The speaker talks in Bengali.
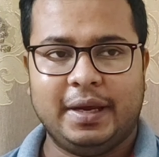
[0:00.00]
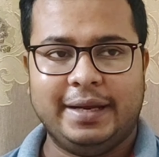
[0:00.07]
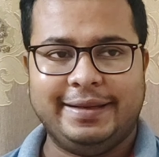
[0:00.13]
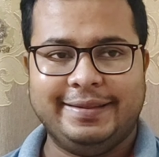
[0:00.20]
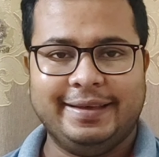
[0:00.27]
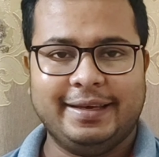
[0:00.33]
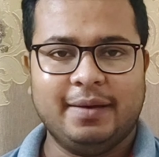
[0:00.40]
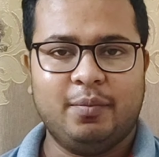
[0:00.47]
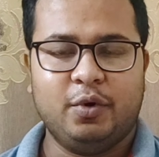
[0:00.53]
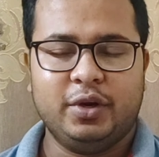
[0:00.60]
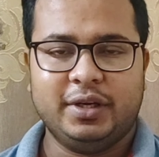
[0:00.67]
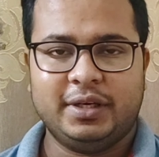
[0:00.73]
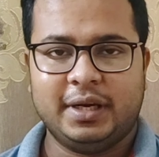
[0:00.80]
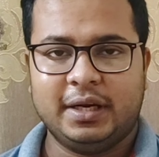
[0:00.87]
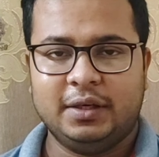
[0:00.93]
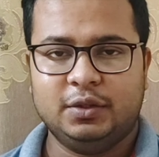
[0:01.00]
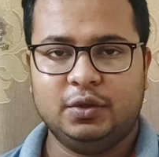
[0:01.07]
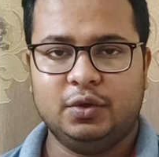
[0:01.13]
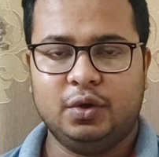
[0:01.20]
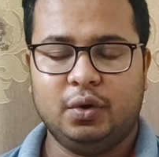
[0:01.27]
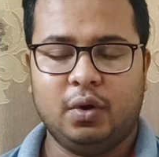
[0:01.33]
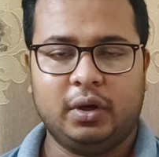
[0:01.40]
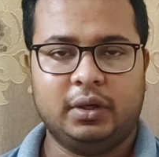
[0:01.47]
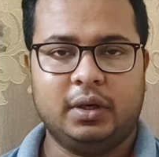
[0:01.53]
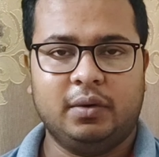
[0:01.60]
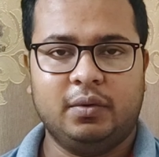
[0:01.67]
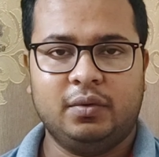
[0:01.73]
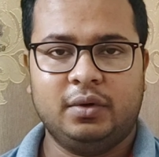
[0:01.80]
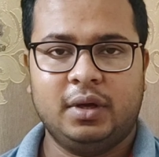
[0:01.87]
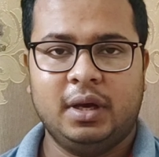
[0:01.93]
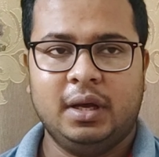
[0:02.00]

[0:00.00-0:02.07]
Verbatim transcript: এটি থেকে পরিত্রাণের জন্য লকডাউন